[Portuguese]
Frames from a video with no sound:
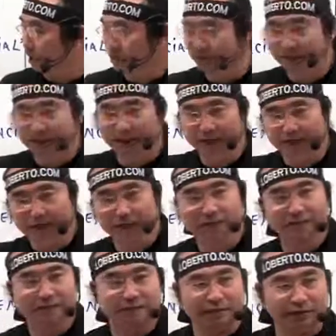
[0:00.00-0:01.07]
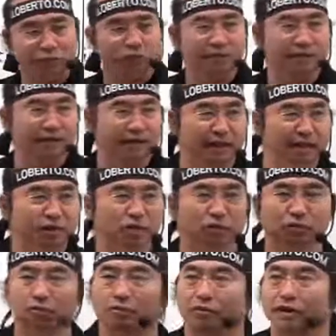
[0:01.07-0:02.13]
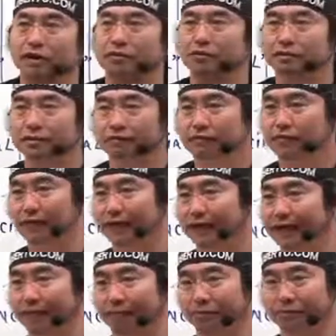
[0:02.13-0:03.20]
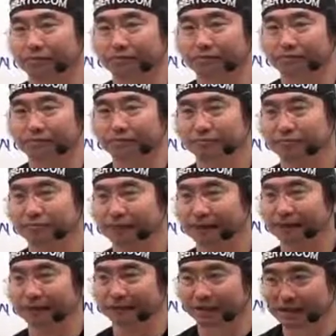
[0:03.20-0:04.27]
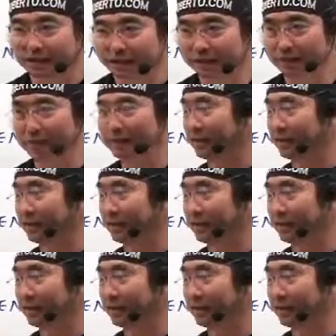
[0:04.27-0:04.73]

A nova lei exige uma série de controle, inclusive contábil. Tá? Já já vamos